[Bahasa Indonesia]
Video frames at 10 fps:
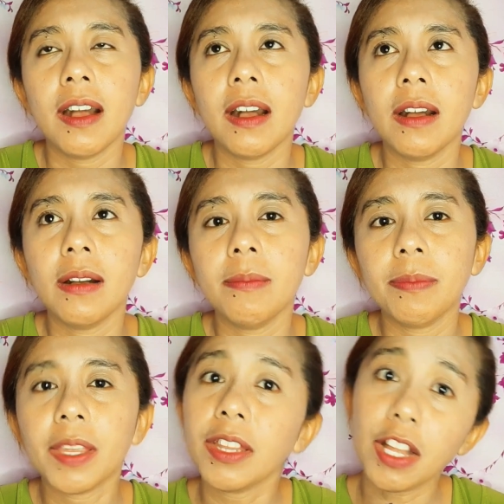
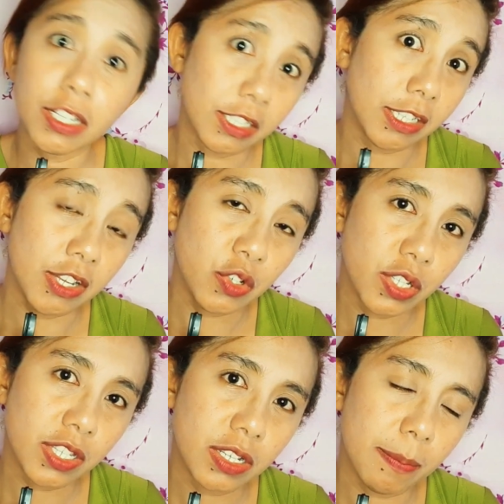Um, kita
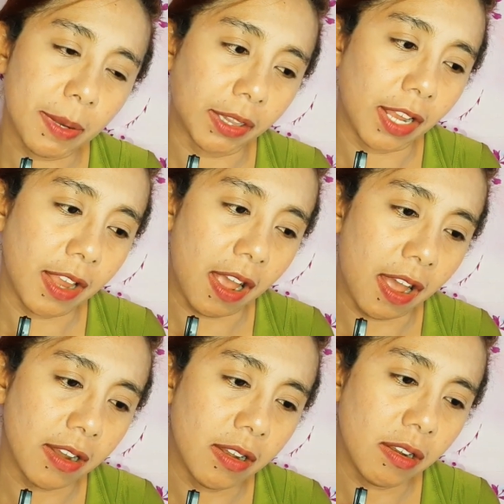lanjut ke
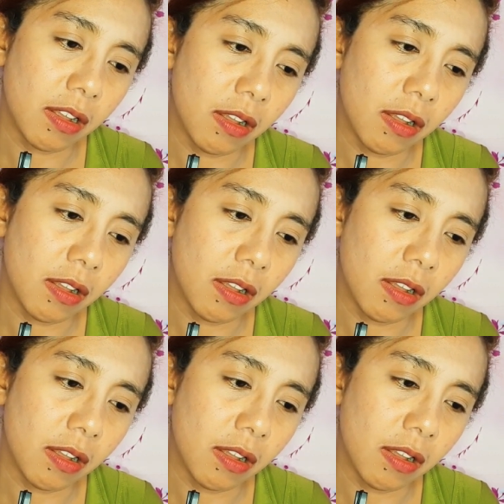pertanyaan.